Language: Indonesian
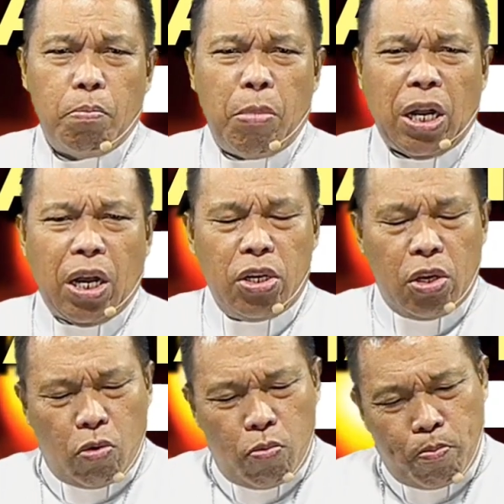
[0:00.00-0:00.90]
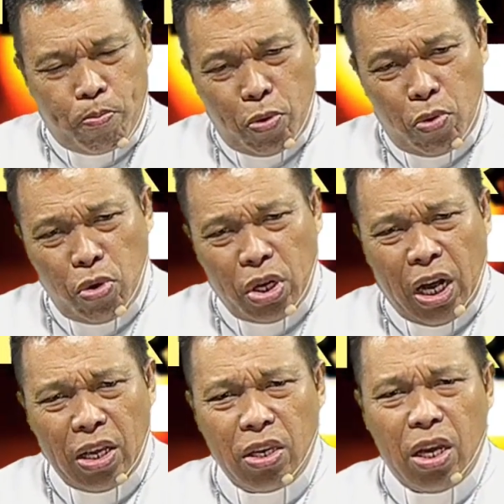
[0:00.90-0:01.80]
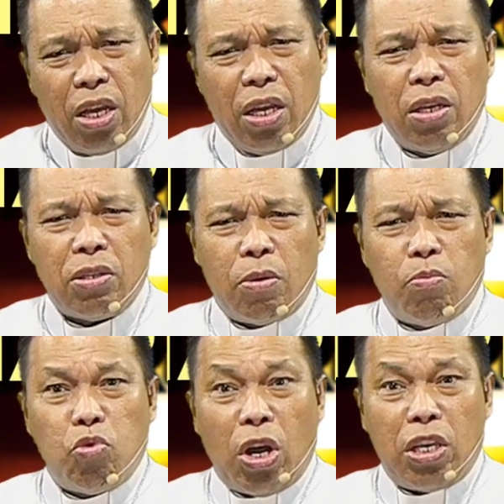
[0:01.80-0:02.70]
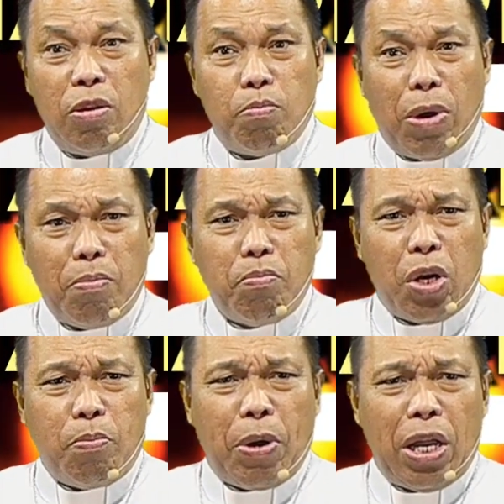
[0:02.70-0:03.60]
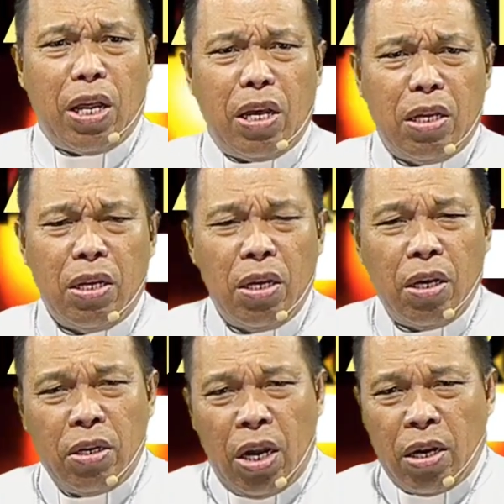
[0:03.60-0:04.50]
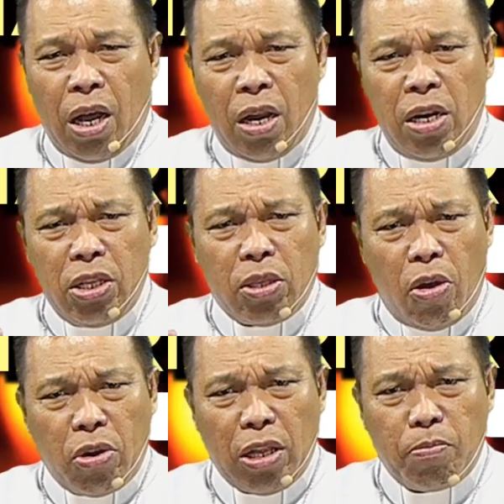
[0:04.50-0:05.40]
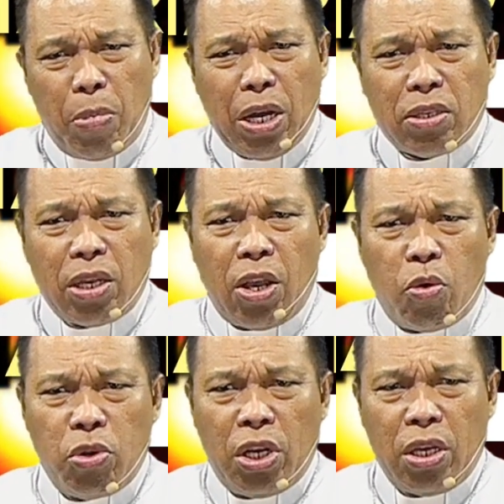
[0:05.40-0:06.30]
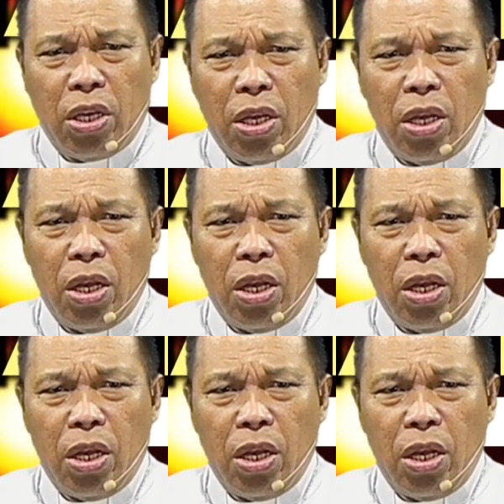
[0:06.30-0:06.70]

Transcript: Maka dikumpulkannya semua imam kepala dan ahli Taurat bangsa Yahudi,